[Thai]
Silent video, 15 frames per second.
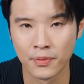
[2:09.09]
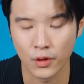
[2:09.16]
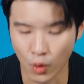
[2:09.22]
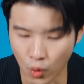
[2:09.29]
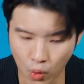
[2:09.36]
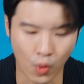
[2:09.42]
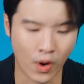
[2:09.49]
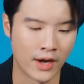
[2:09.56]

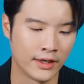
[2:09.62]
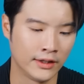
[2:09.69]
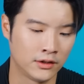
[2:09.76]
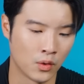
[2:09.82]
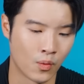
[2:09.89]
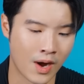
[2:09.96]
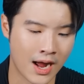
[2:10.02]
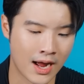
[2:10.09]
โอ้โหอันนี้
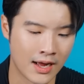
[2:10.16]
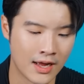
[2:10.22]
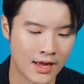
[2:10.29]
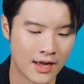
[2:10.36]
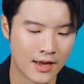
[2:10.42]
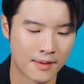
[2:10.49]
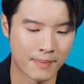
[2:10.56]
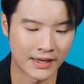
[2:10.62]
ถือว่า
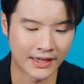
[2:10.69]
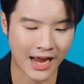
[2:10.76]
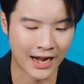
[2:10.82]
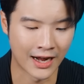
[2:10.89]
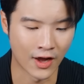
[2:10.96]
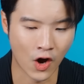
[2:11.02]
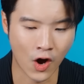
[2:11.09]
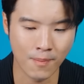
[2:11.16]
เป็นการ
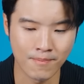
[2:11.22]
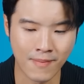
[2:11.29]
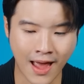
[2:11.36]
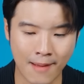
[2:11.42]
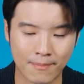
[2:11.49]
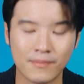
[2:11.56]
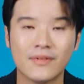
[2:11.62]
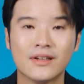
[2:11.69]
layoff แบ
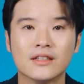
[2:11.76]
บ